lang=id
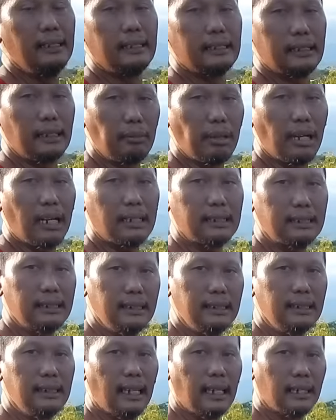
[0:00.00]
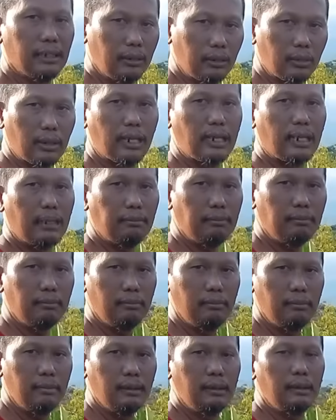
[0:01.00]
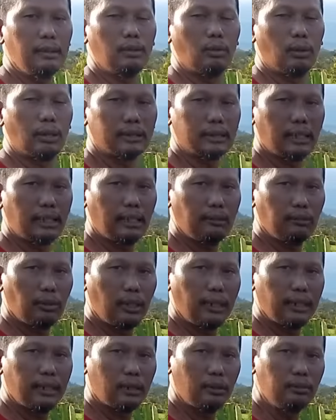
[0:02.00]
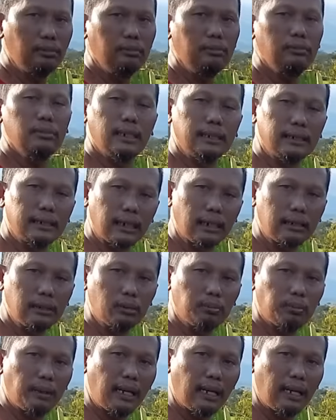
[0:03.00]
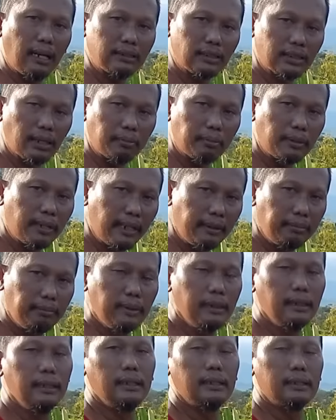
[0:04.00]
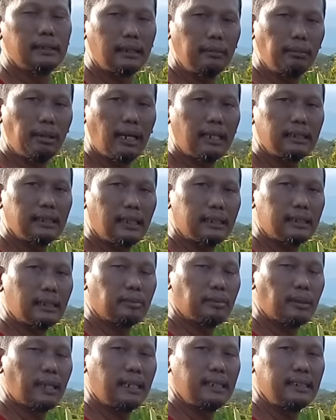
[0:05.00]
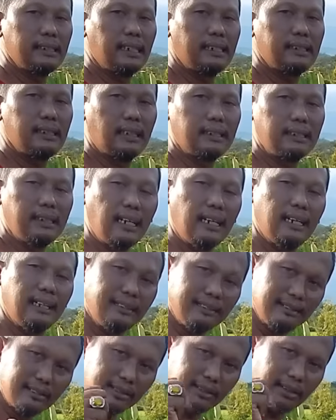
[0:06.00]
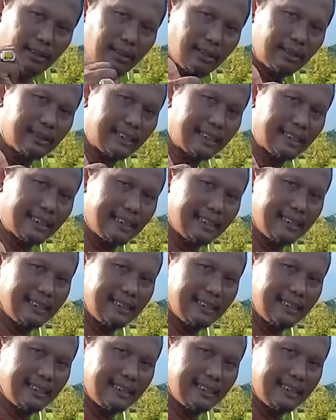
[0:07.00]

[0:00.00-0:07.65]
terima kasih akhir kalam wassalamualaikum dan jangan lupa subscribe terima kasih atas perhatian anda oke okay.